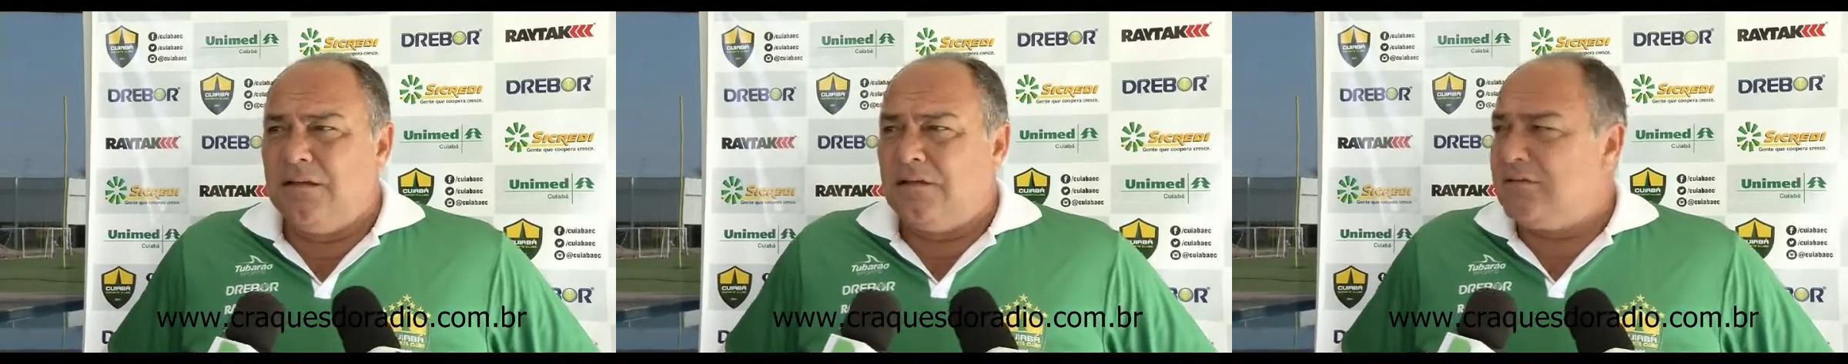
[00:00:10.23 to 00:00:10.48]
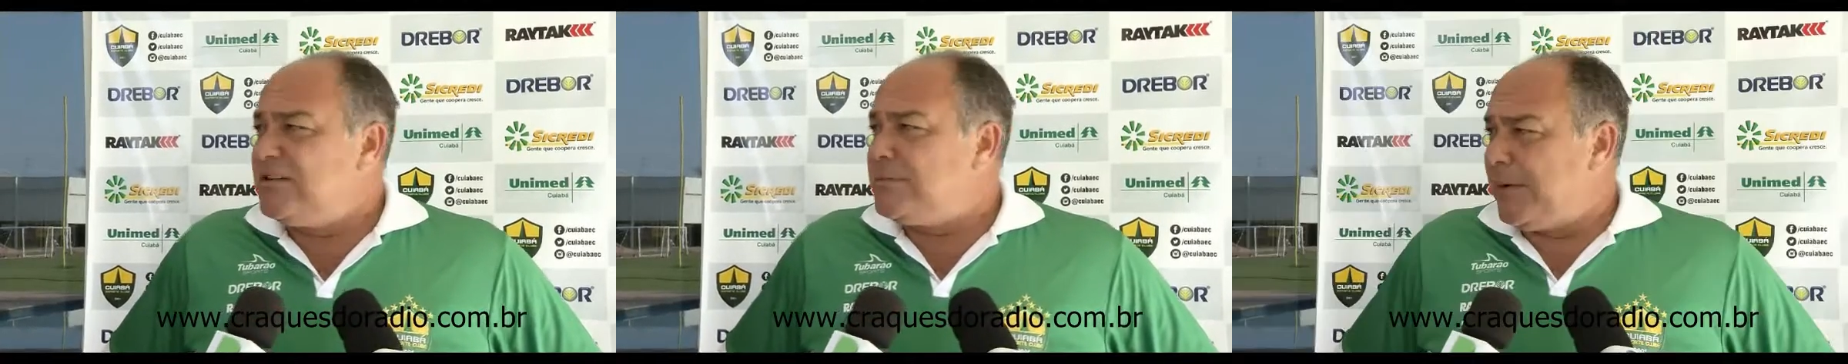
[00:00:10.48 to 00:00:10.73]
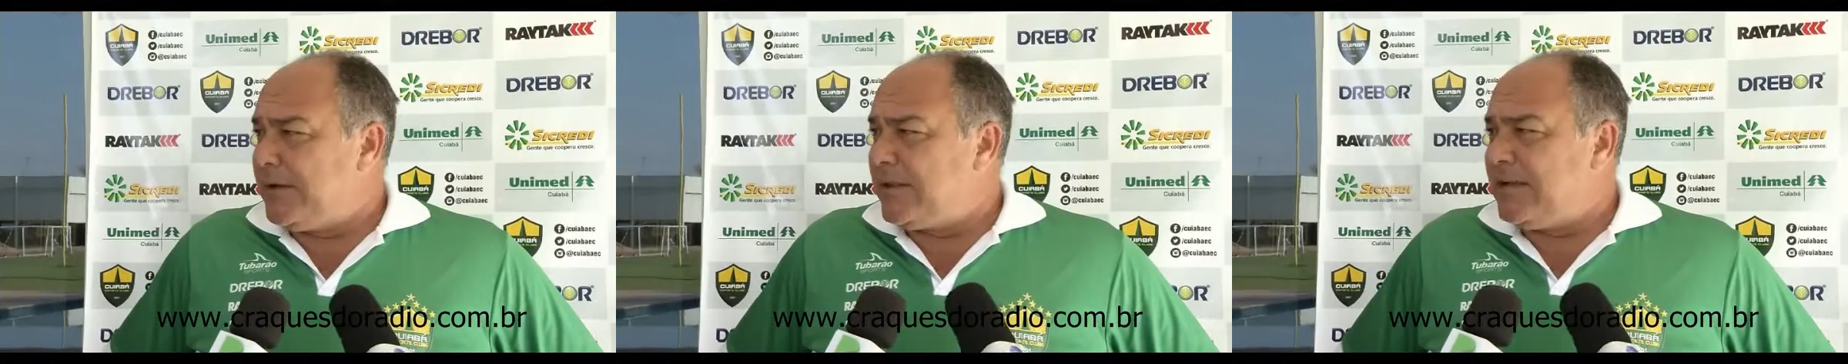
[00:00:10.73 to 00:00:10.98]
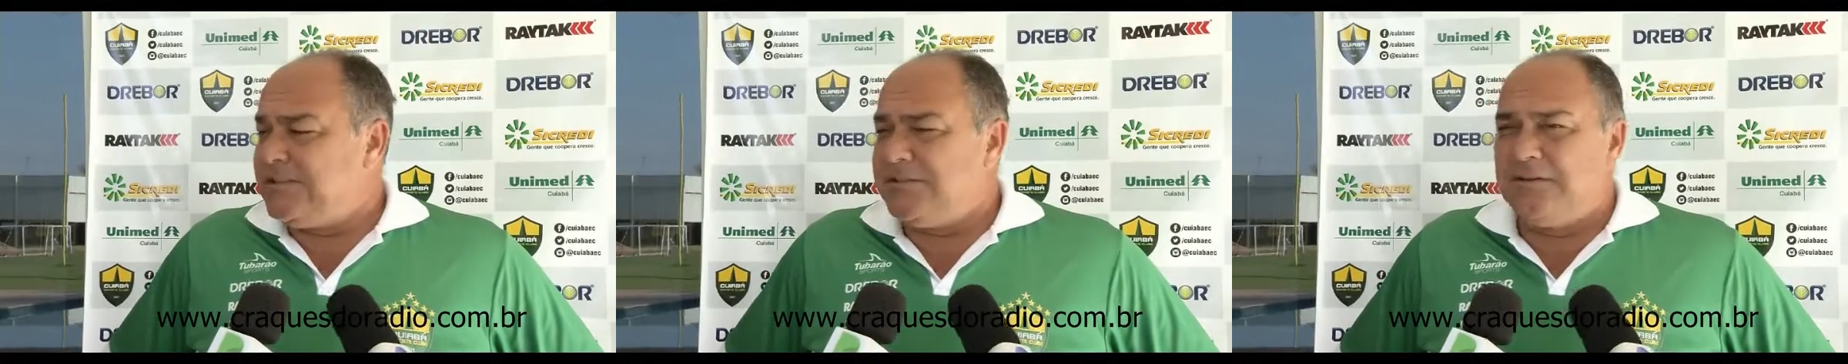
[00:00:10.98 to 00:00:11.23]
Uma
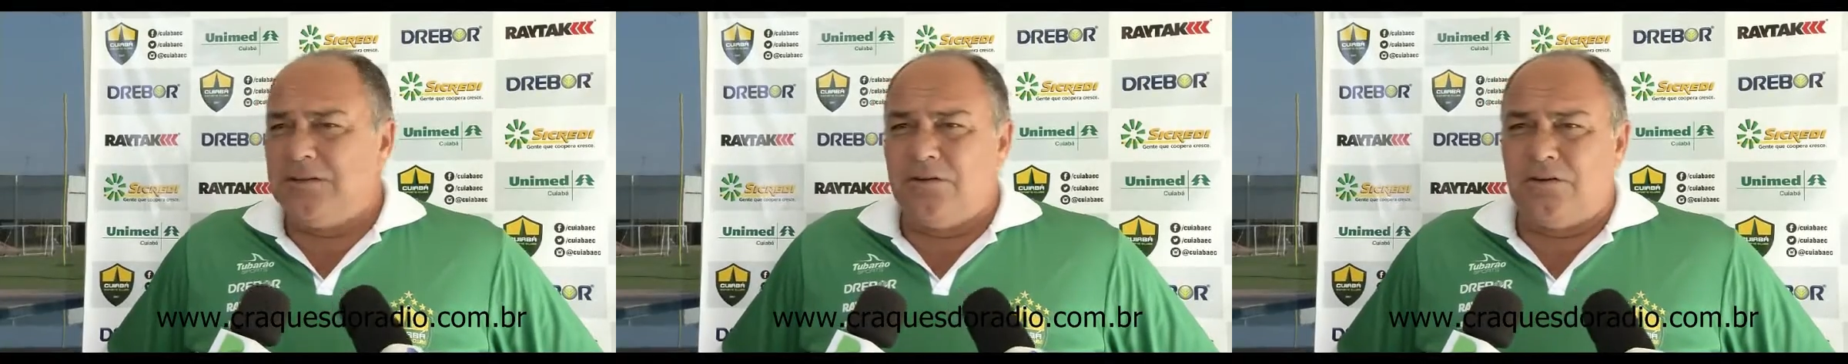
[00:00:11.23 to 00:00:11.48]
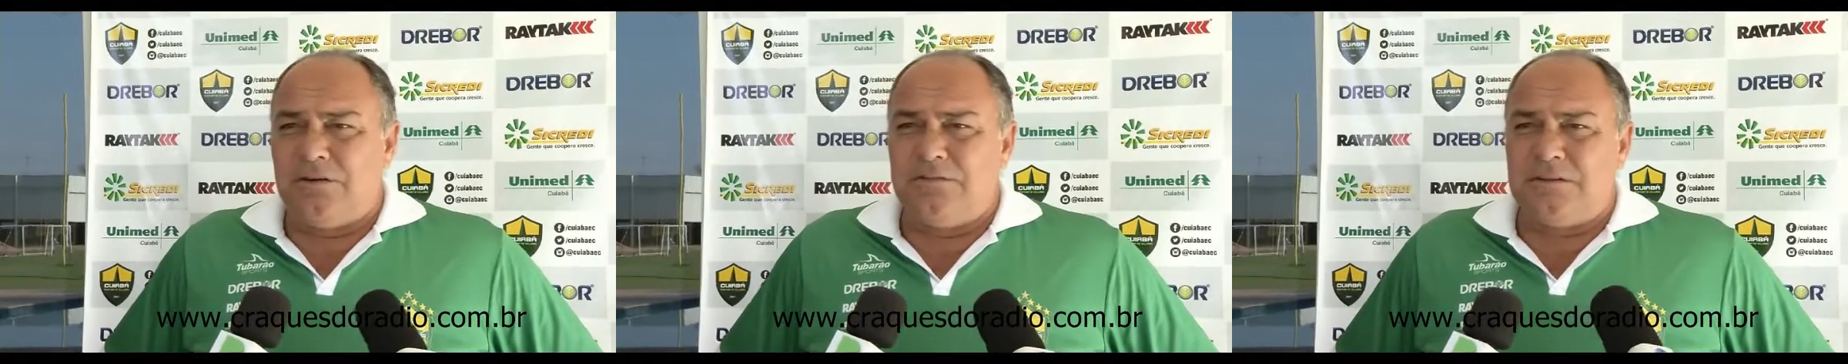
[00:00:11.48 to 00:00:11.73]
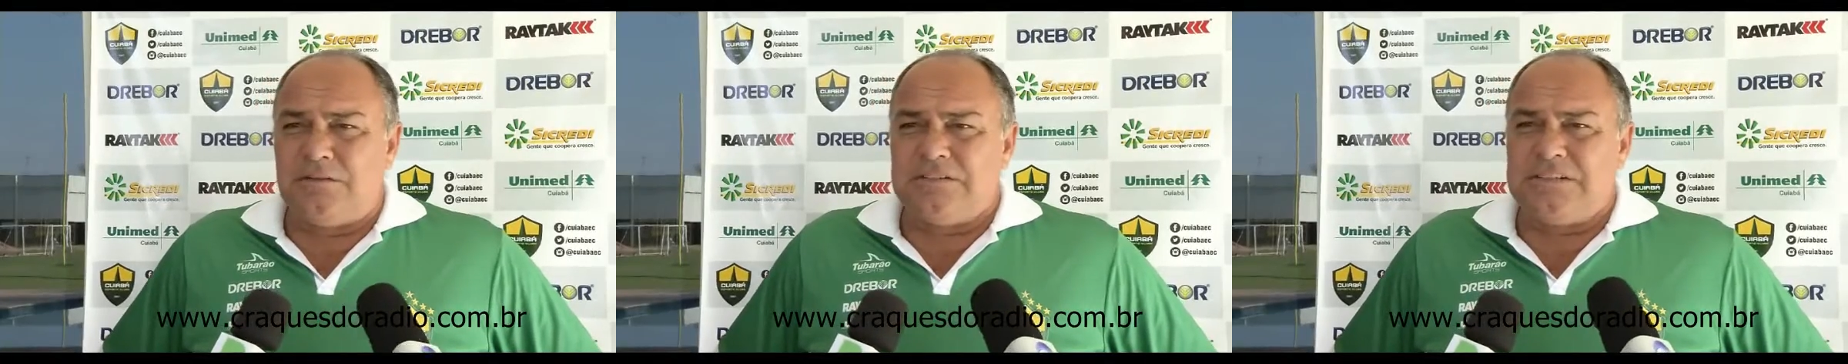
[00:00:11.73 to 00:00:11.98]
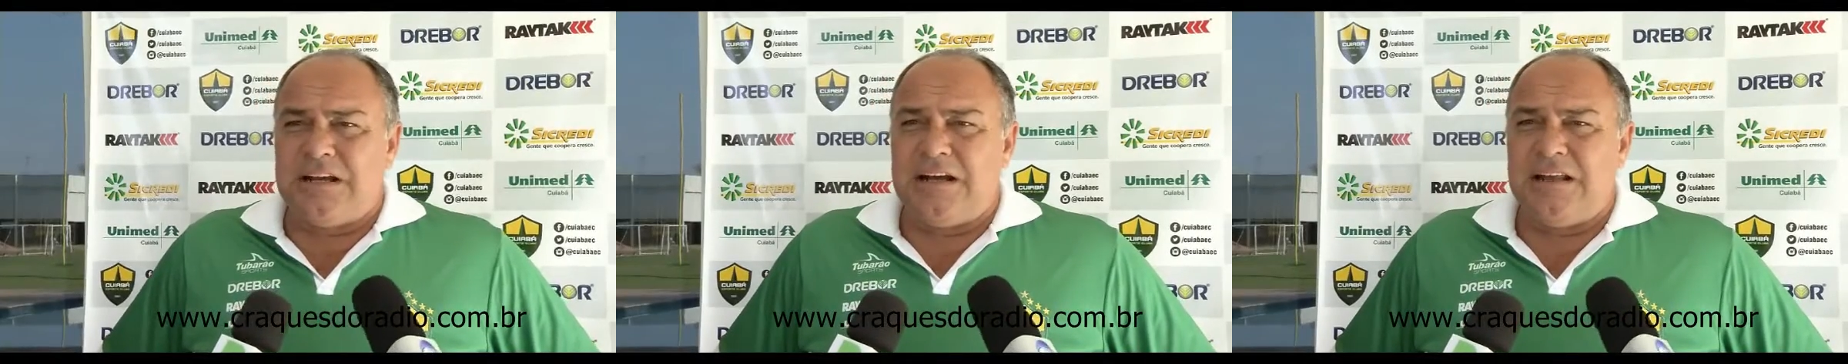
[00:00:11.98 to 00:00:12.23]
expectativa nova com a
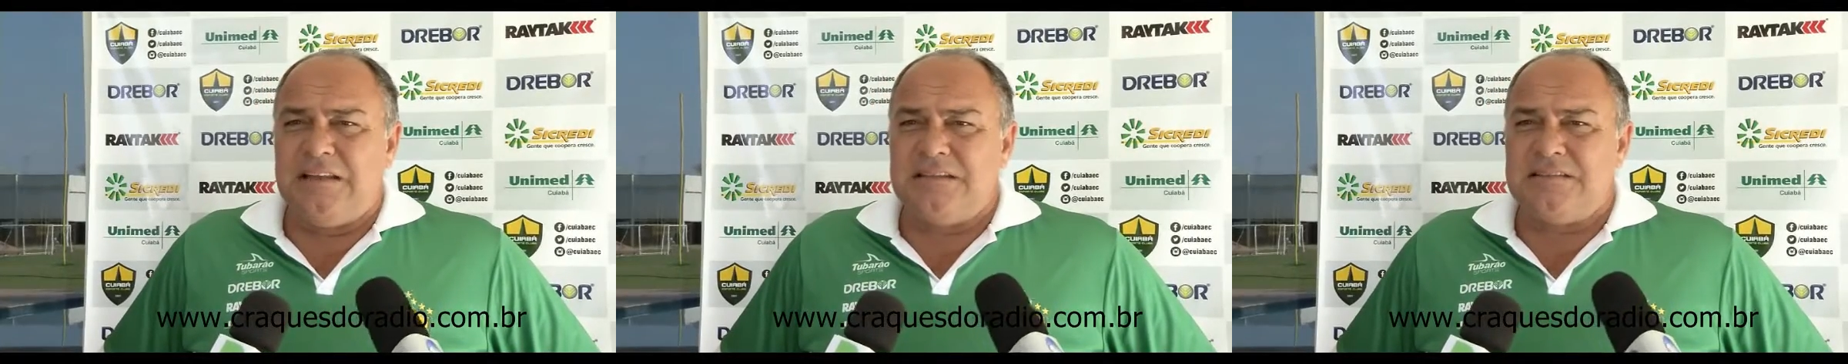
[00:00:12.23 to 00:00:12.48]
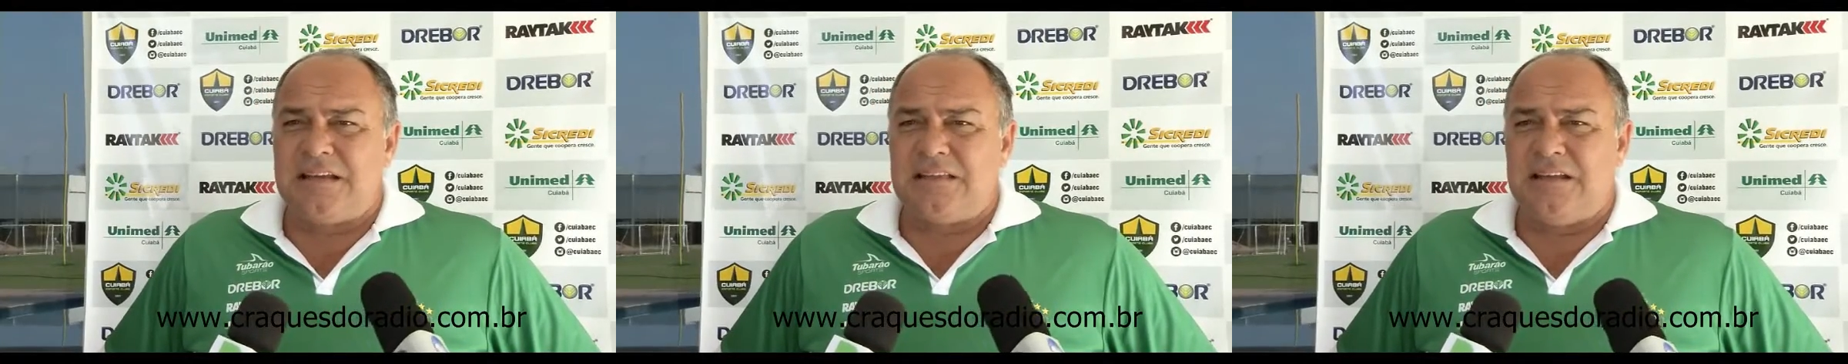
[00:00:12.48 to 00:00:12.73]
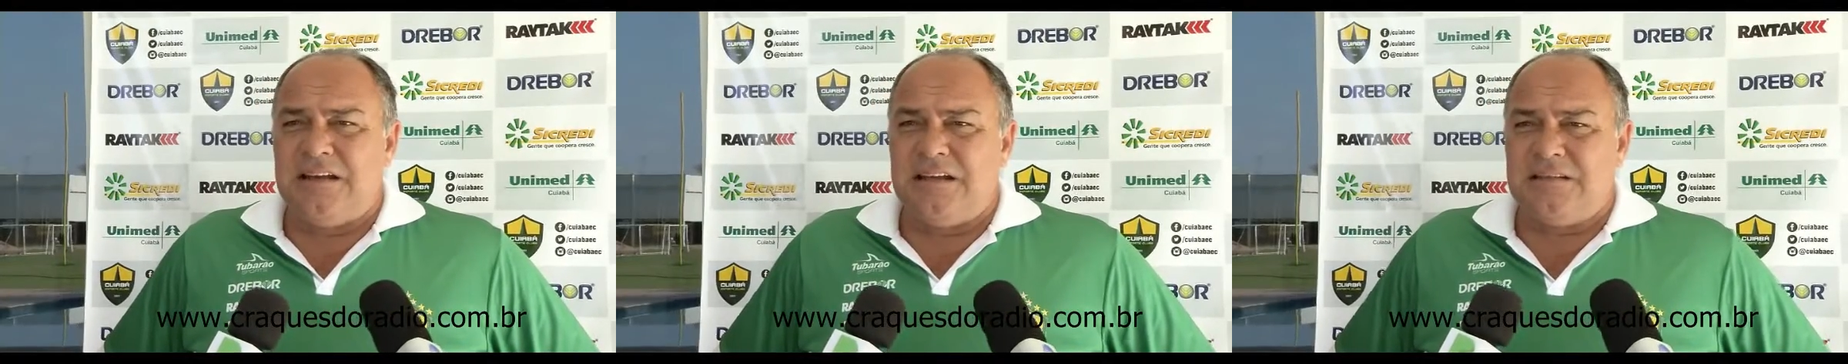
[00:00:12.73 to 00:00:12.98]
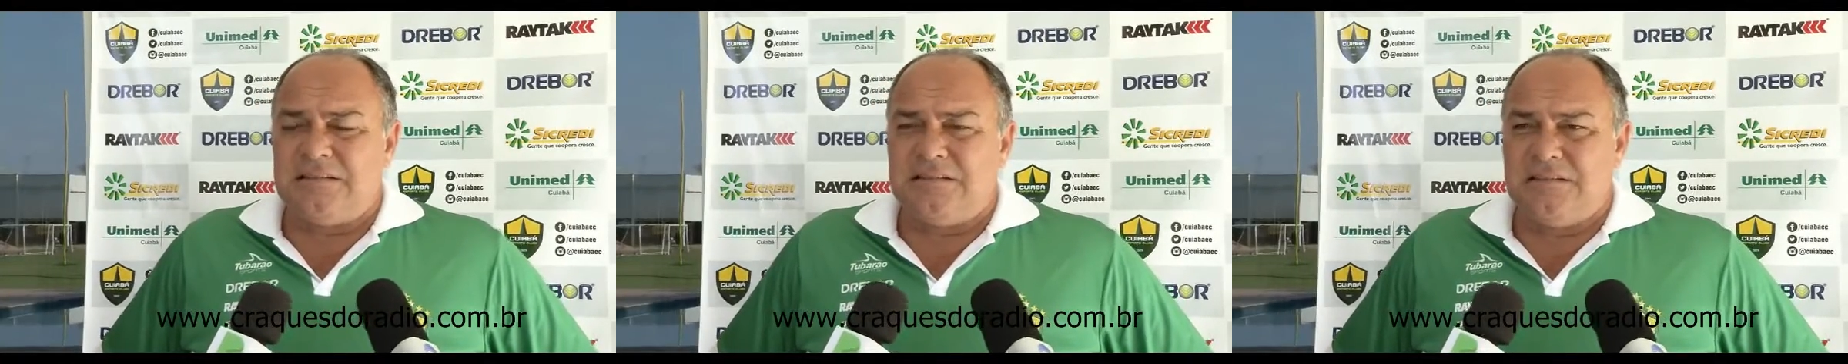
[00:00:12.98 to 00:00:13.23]
chegada desses
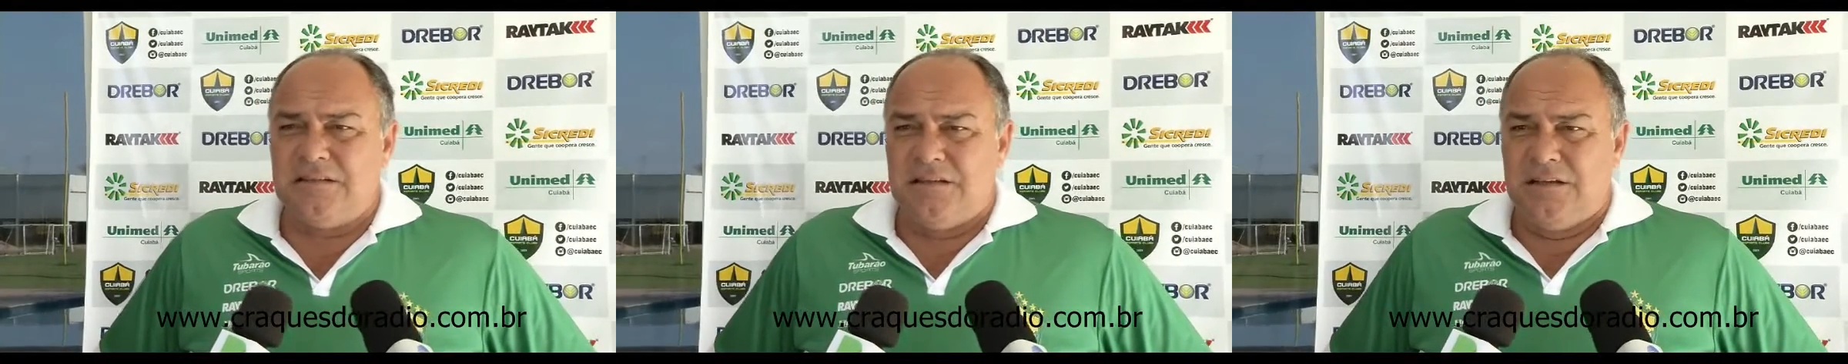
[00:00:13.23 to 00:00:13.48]
atletas.